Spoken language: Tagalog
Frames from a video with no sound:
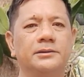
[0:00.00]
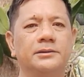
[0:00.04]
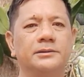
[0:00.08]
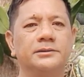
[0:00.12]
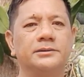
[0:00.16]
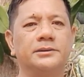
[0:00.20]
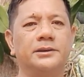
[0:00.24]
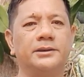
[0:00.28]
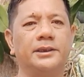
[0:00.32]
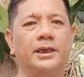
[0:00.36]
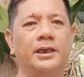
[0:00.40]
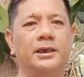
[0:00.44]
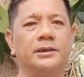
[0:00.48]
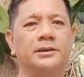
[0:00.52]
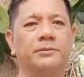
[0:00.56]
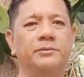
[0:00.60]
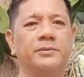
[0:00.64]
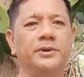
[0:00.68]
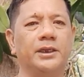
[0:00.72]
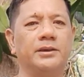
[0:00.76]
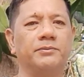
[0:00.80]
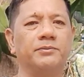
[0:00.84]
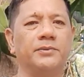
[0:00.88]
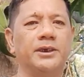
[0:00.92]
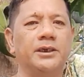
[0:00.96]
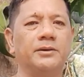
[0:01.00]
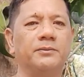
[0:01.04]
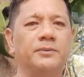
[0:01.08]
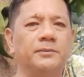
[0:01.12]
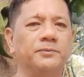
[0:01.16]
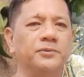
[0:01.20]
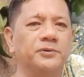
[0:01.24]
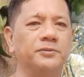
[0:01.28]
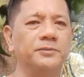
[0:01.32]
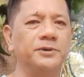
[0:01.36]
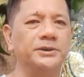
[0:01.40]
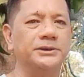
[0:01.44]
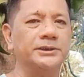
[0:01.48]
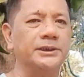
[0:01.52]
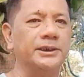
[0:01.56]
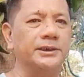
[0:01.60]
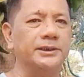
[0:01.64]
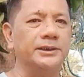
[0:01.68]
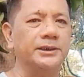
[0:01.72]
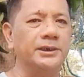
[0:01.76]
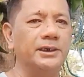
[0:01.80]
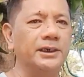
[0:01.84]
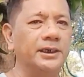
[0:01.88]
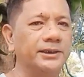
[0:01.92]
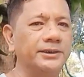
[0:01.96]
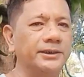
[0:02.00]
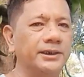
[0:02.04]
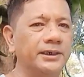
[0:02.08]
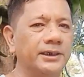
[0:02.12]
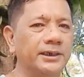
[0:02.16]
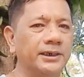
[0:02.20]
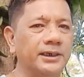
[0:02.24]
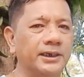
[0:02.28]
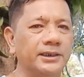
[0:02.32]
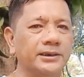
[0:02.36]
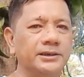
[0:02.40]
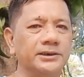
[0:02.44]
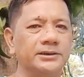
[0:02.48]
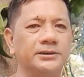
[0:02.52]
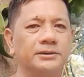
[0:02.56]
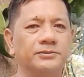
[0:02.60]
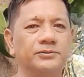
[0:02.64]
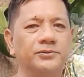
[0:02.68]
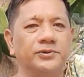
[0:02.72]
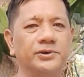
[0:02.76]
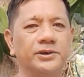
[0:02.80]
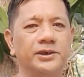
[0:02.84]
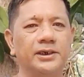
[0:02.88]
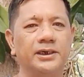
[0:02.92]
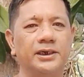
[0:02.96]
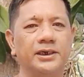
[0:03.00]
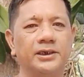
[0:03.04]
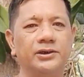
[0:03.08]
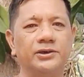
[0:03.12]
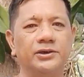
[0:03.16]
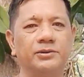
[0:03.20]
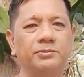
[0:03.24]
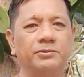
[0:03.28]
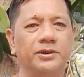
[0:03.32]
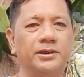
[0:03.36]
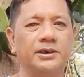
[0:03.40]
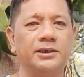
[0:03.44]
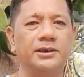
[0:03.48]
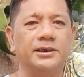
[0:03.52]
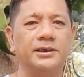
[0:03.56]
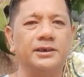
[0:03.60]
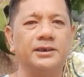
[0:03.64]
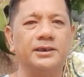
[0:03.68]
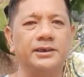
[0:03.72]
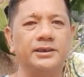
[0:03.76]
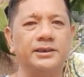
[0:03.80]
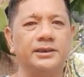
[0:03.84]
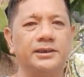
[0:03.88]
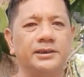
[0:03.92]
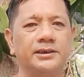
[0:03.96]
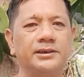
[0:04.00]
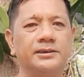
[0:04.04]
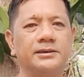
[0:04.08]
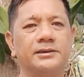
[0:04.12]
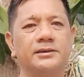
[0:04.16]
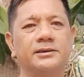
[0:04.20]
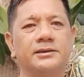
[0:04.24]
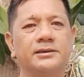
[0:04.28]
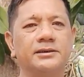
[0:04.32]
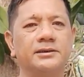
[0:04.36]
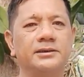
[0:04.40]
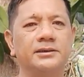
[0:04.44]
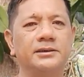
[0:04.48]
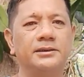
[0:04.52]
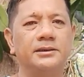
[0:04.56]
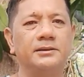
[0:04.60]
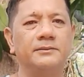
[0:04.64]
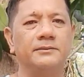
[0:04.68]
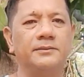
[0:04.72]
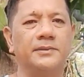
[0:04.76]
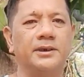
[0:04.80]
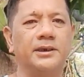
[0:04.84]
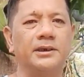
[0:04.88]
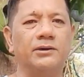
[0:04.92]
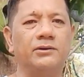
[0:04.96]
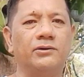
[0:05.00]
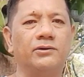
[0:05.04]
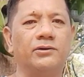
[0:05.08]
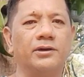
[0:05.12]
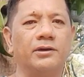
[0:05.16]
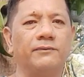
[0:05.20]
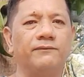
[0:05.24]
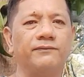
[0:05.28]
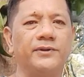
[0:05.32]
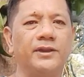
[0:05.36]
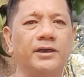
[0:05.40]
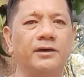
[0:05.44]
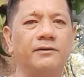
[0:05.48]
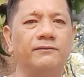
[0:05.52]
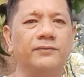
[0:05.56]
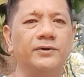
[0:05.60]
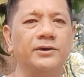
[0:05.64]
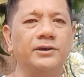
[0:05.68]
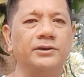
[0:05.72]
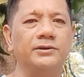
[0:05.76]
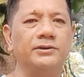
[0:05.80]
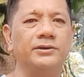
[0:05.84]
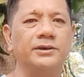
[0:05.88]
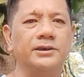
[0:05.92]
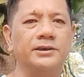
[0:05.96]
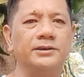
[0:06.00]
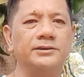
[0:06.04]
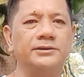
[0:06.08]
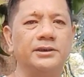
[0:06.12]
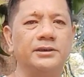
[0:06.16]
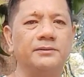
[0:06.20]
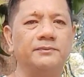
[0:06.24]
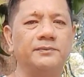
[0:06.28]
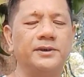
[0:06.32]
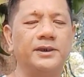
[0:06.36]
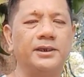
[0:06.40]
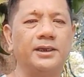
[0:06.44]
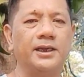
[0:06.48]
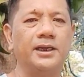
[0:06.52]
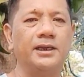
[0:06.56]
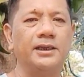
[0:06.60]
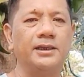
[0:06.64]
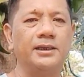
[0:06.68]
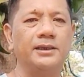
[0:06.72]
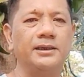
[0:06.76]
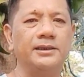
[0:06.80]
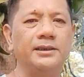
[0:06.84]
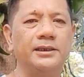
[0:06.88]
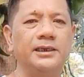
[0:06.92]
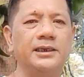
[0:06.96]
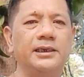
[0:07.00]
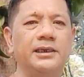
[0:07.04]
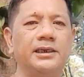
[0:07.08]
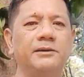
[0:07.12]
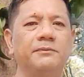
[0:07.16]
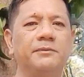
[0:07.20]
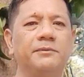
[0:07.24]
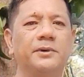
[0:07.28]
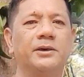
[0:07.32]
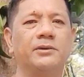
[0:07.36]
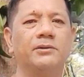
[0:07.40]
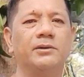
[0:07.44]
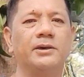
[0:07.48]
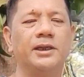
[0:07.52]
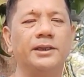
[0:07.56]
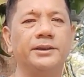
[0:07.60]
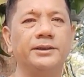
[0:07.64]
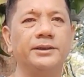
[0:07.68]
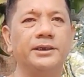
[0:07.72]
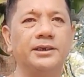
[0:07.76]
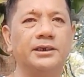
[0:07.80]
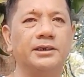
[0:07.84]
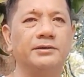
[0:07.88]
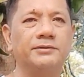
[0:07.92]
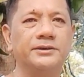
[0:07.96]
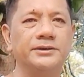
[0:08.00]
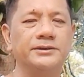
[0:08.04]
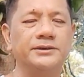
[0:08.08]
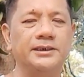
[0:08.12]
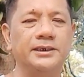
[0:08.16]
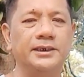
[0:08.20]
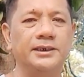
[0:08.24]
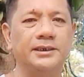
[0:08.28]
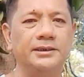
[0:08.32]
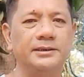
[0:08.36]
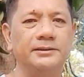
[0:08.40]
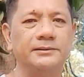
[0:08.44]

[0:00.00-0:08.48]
sa, sa bigat ba naman po minsan ang dinadala natin sa buhay lalo yung mga ganyang mga OFW na syempre nililibang ko lang din naman sila